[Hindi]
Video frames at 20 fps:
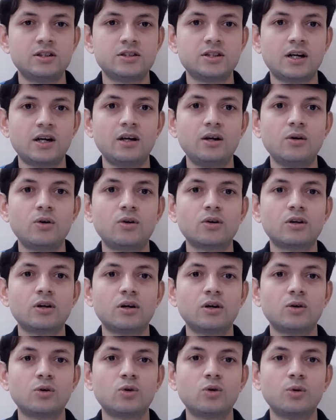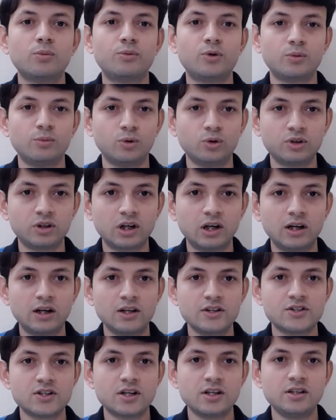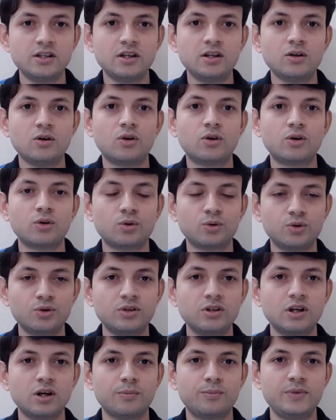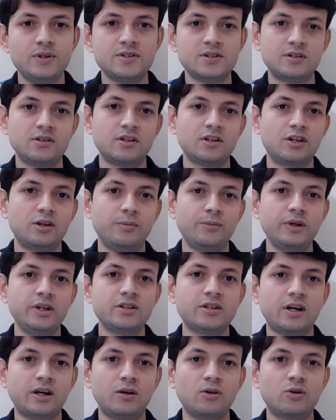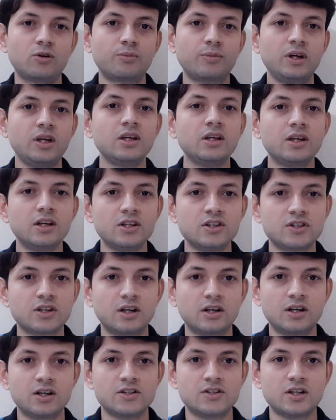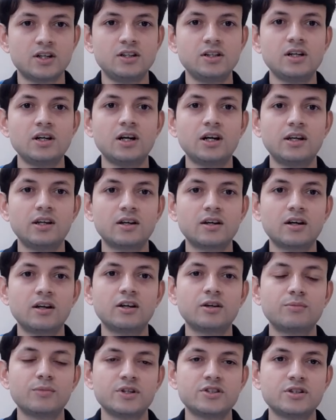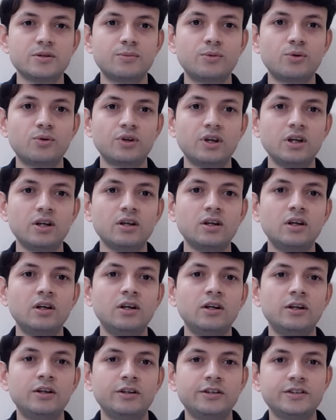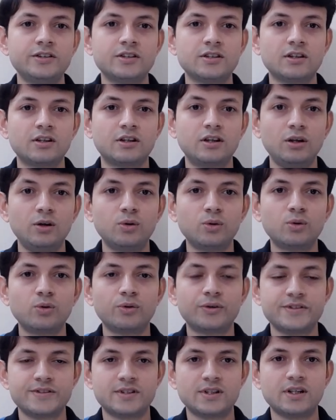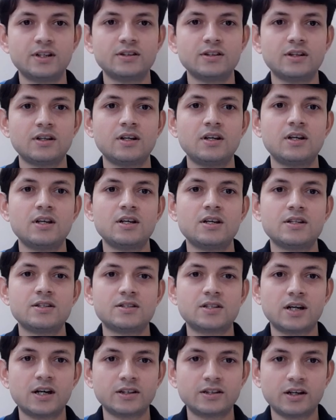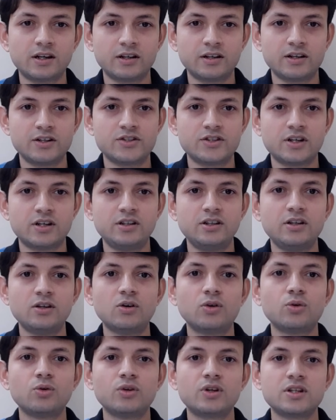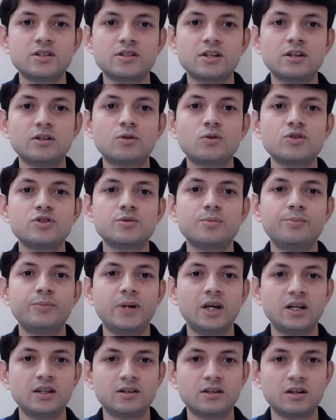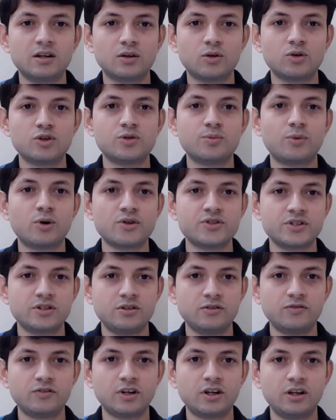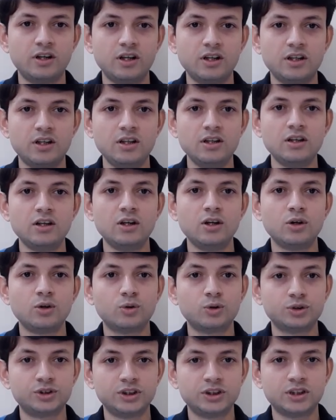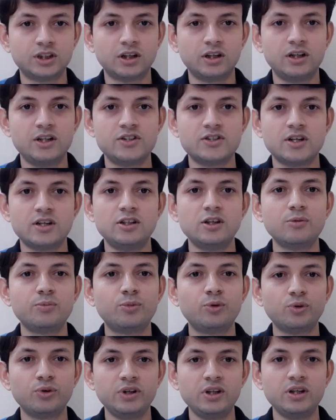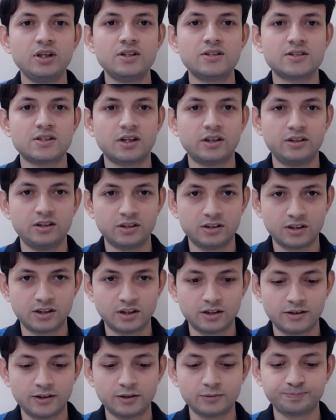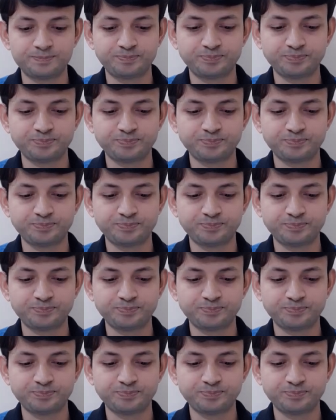डायलॉग को प्रमोट करना चाहिए और ख़ुद अपनी ज़िंदगी में डायलॉग में इंगेज करना चाहिए अलग अलग मज़हबों के के लोगों के साथ साथ आना चाहिए और उनके साथ कुछ बेहतर कुछ पॉजिटिव करने की कोशिश करनी चाहिए पूरी इंसानियत के लिए